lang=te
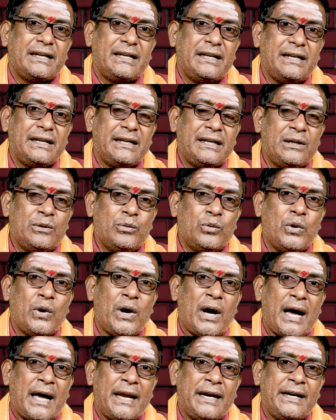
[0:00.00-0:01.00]
ఈ ఇనుము
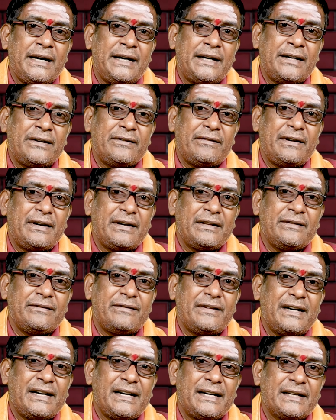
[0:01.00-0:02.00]
అనేటటువంటిది
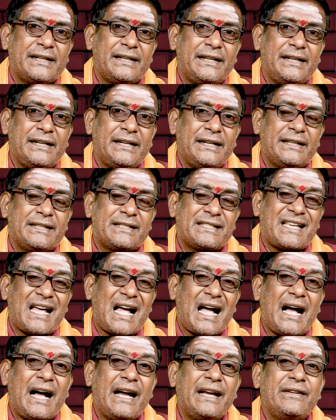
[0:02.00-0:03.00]
వీళ్ళకి
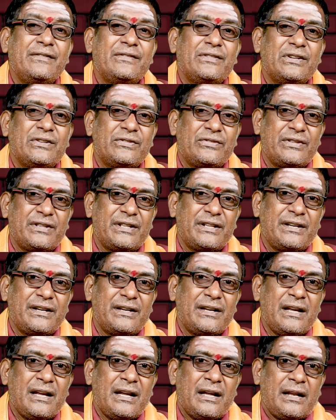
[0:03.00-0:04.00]
సహాయం చేస్తుంది
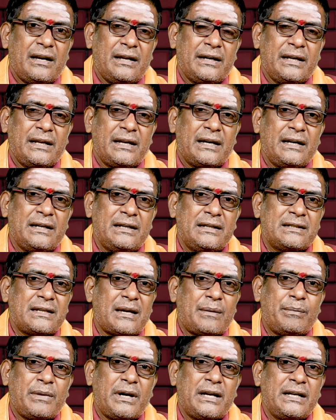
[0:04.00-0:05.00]
అలాగే రిలయన్స్
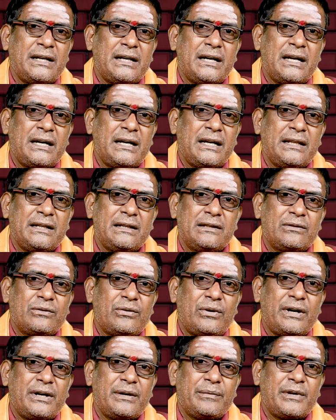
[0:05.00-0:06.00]
అంబానీ గారినే
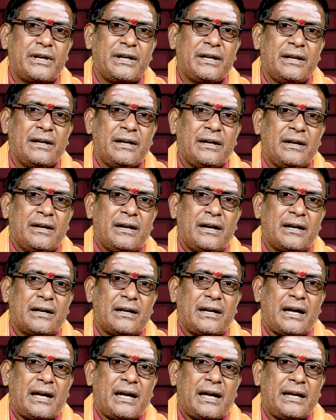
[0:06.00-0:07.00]
తీసుకోండి మరి
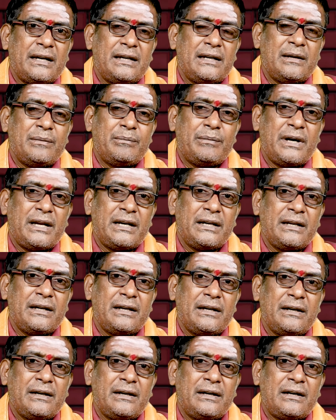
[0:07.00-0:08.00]
అక్కడ అనిల్ అంబానీ
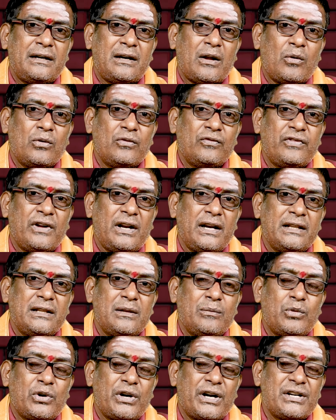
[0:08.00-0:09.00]
డౌన్ఫాల్
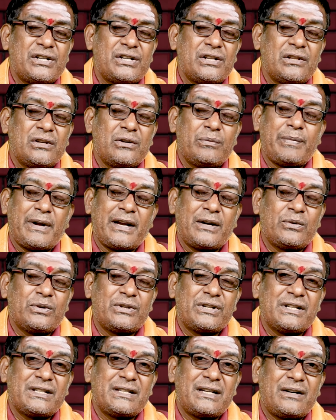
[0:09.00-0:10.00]
అయితే ముఖేష్ ఎందుకు పైకి
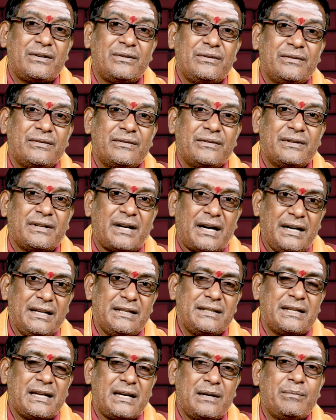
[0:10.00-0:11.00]
వచ్చేసాడు అంటే
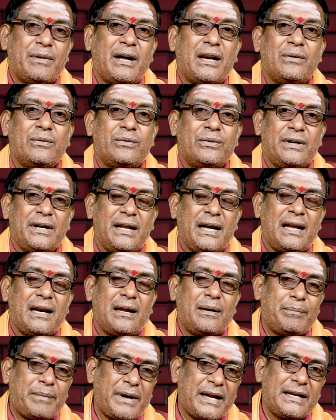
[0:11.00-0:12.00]
శని బలం ఉంటే
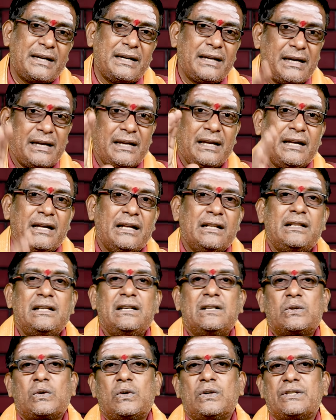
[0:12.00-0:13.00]
అలా పైకి
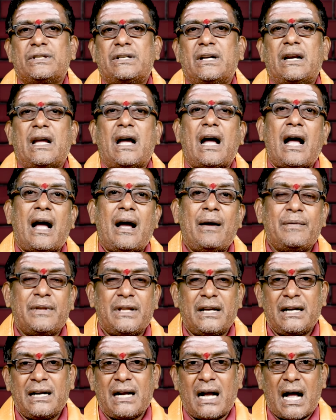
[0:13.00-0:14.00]
తీసుకొస్తాడు ఆ
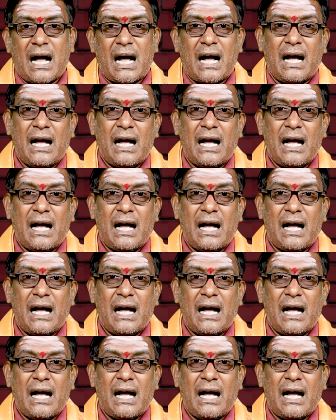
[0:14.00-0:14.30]
విధంగా